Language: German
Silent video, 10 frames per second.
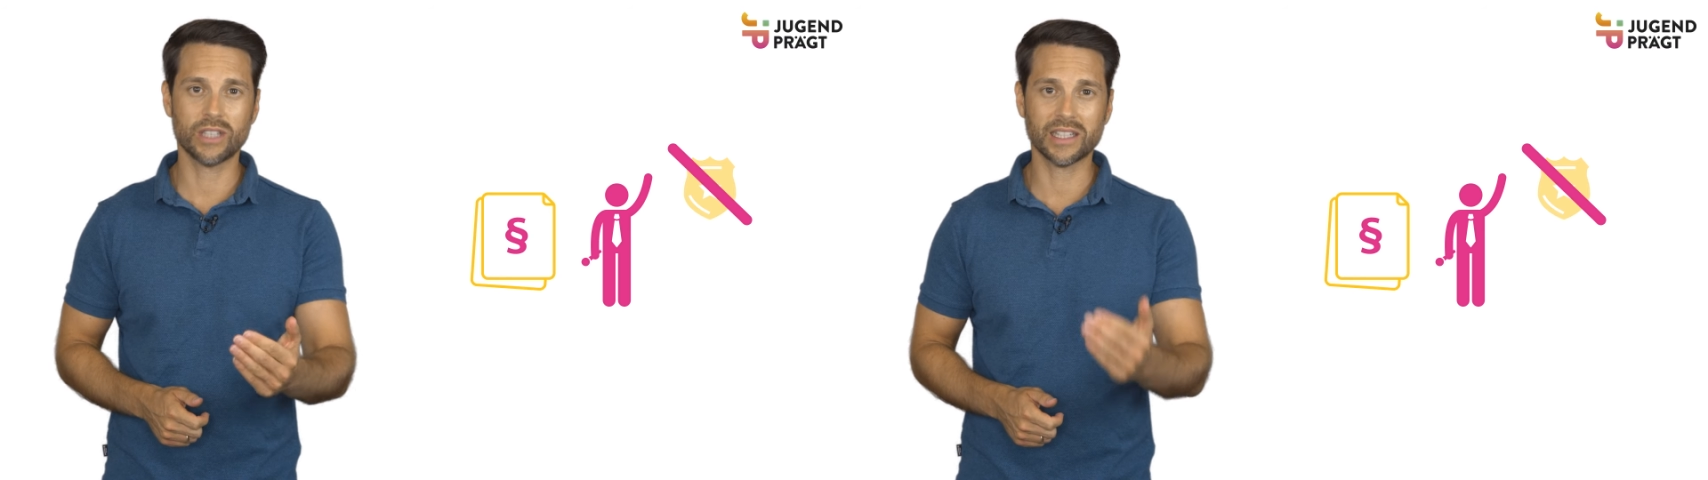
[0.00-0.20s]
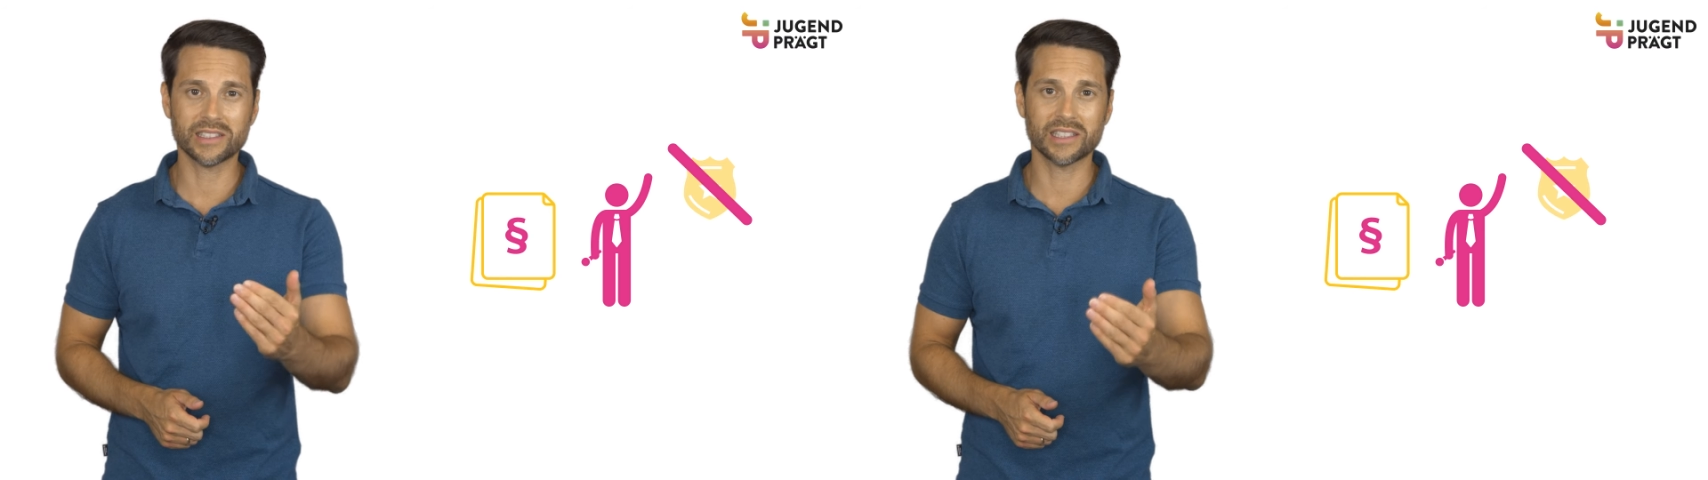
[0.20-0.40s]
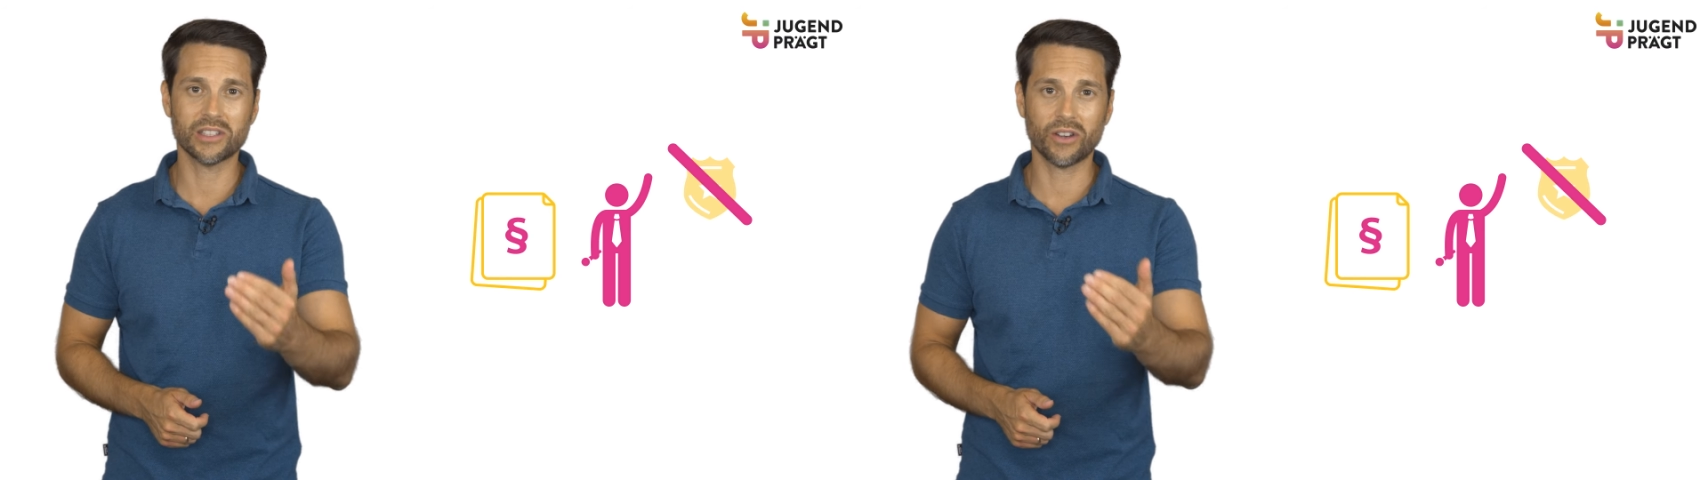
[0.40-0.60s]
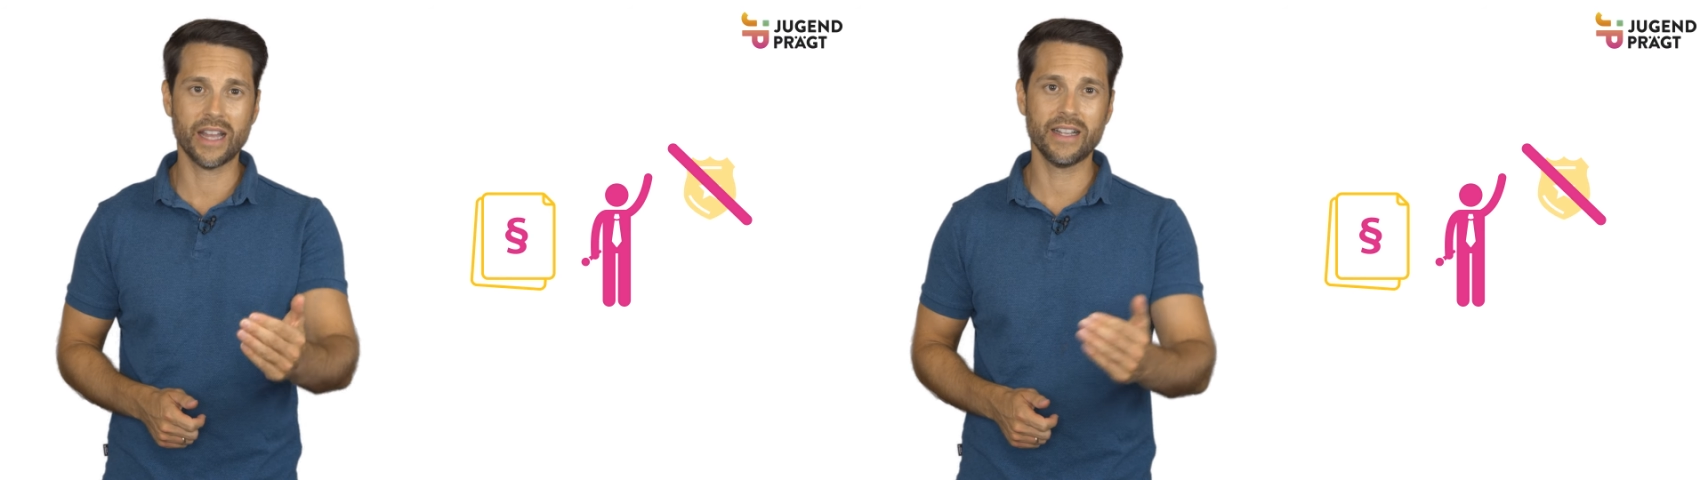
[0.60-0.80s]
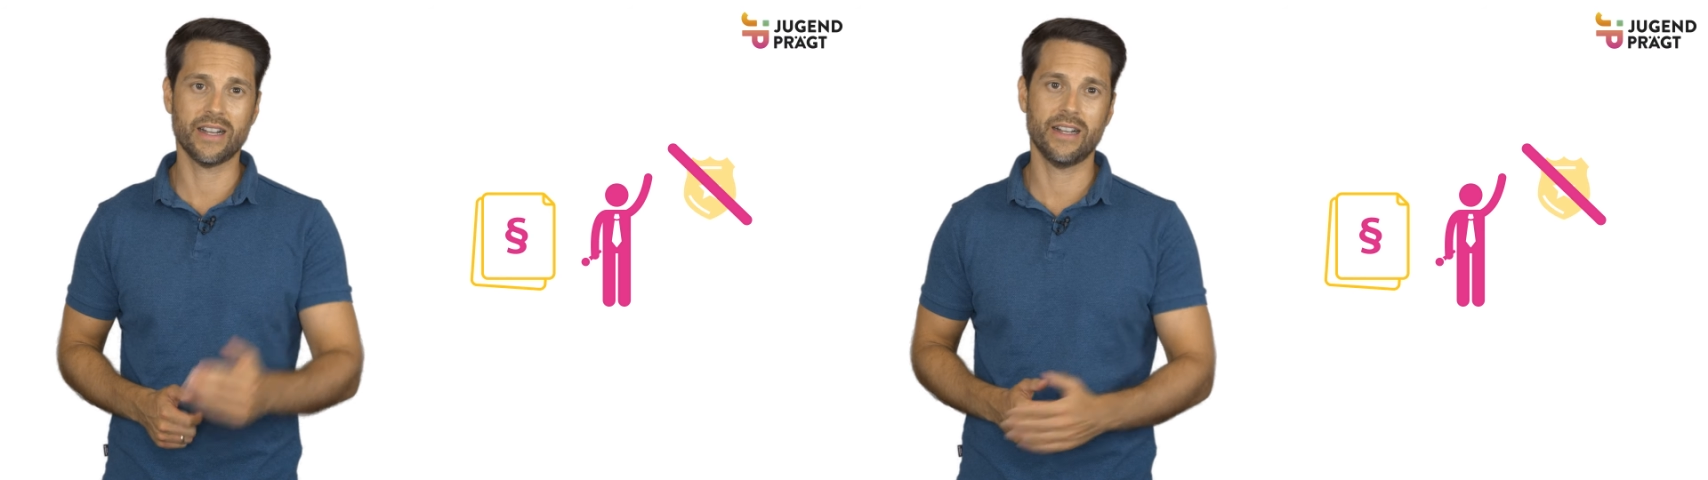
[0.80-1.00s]
dass das auch
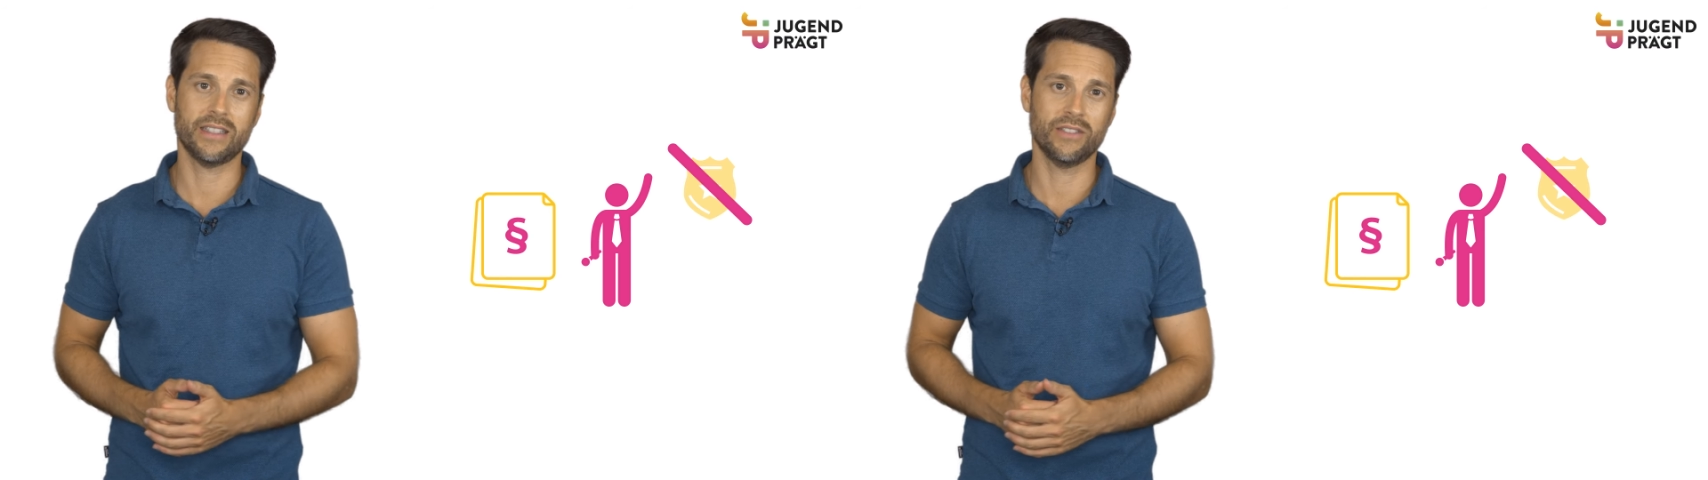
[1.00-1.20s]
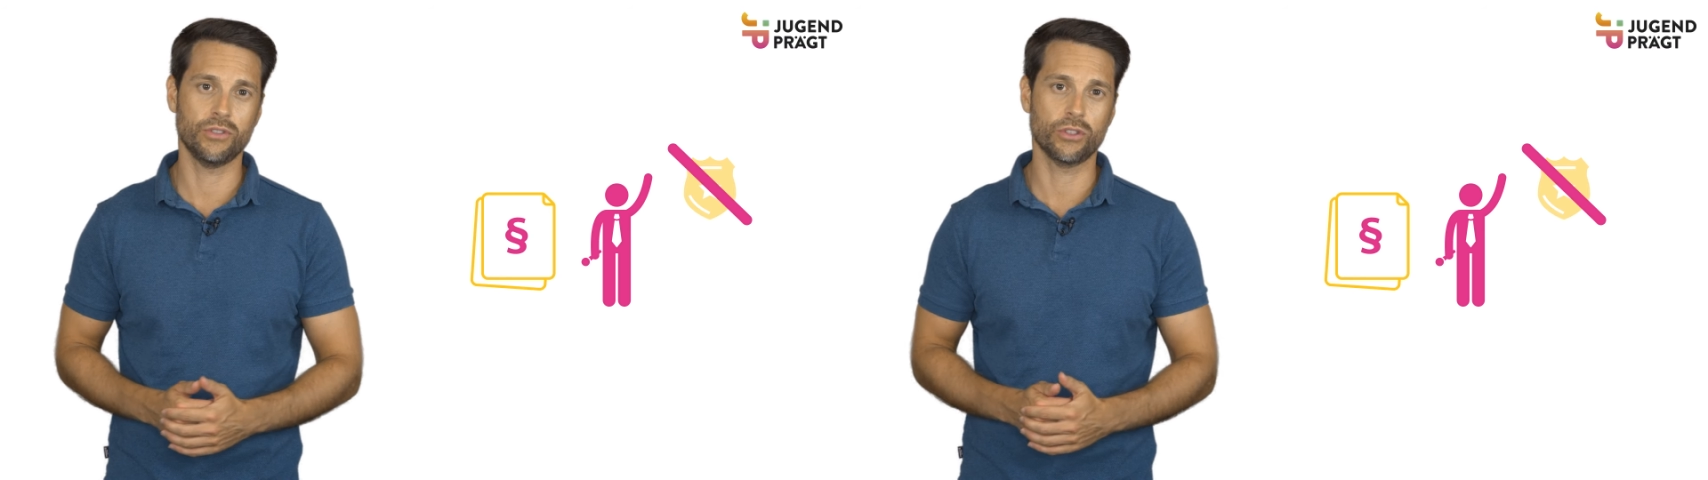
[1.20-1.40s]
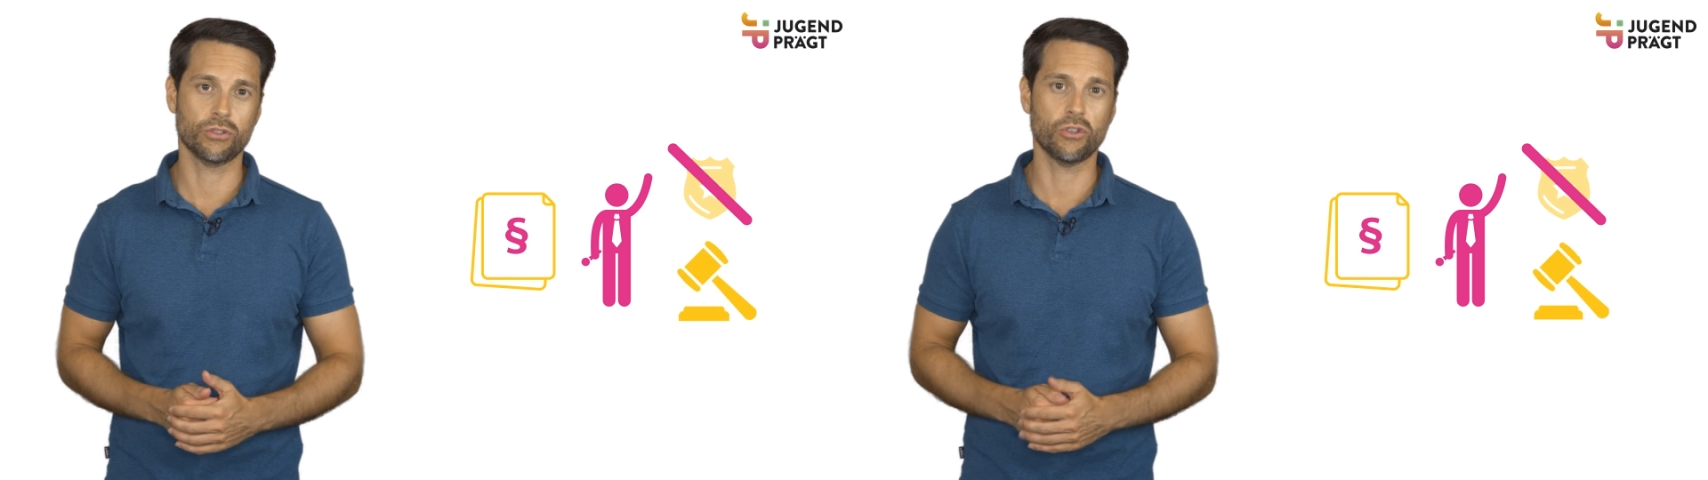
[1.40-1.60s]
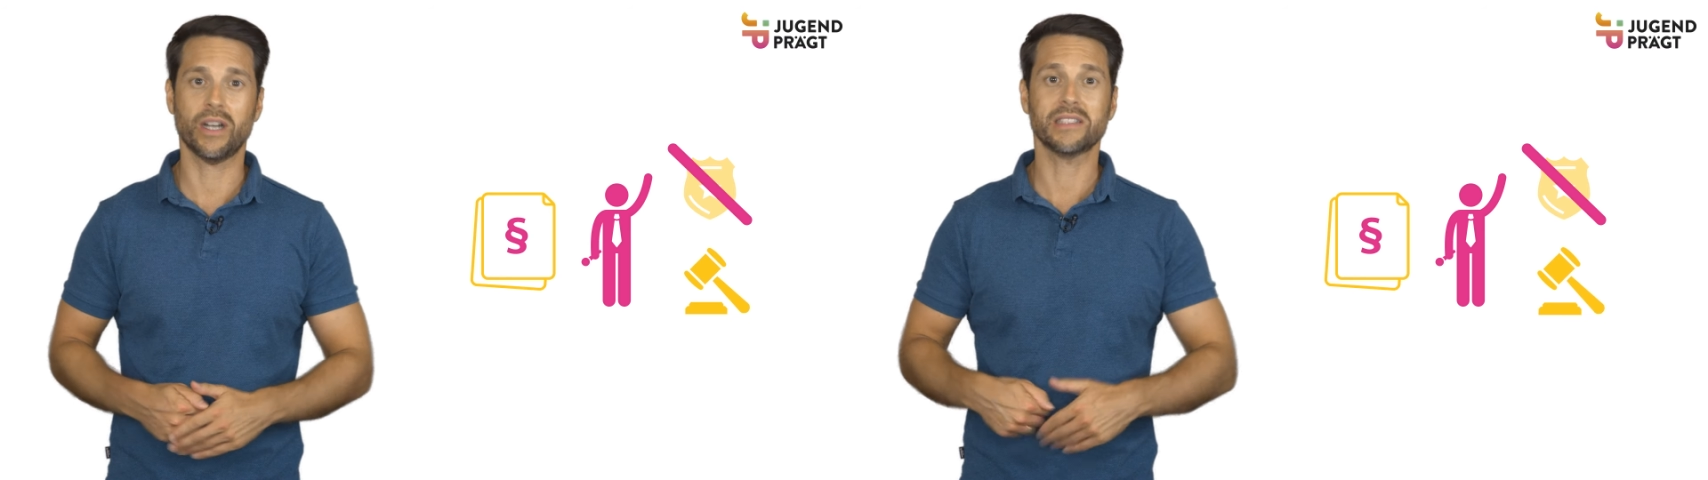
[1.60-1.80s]
eingehalten wird und noch